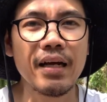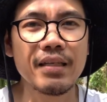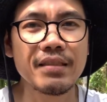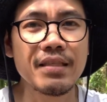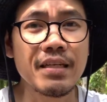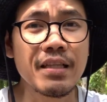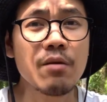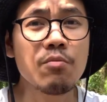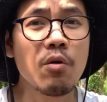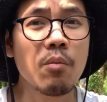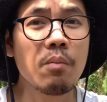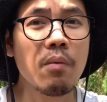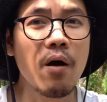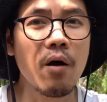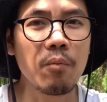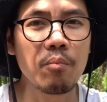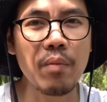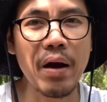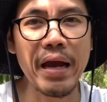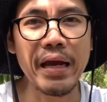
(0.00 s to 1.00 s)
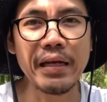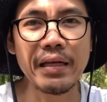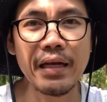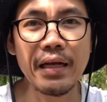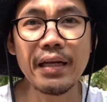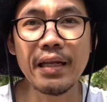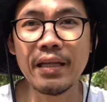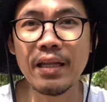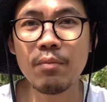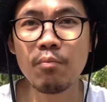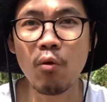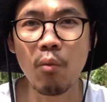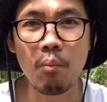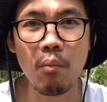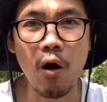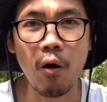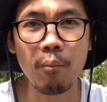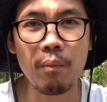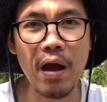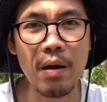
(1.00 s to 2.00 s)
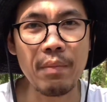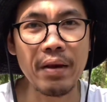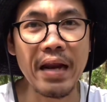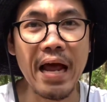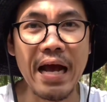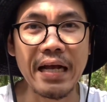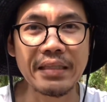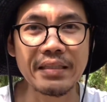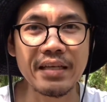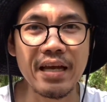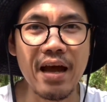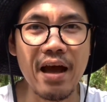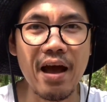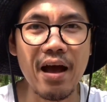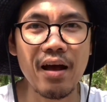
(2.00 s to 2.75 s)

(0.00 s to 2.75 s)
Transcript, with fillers: สิ่งที่ผมบอกไป เนื้อดินที่ผมบอกไปมันอาจจะ